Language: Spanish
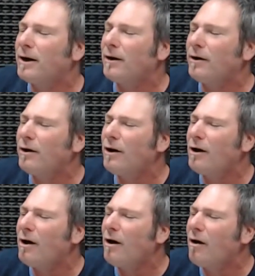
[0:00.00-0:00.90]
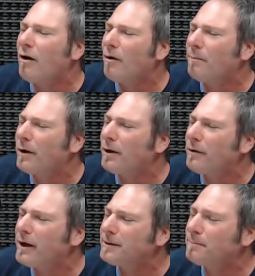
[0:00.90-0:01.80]
pero no lo
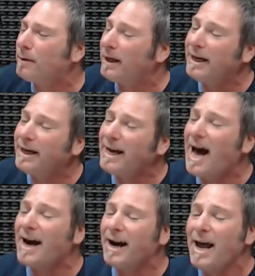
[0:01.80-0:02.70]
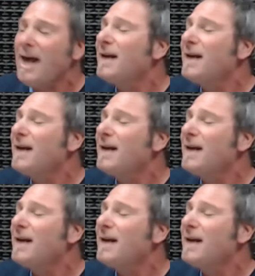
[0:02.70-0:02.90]
puedo explicar.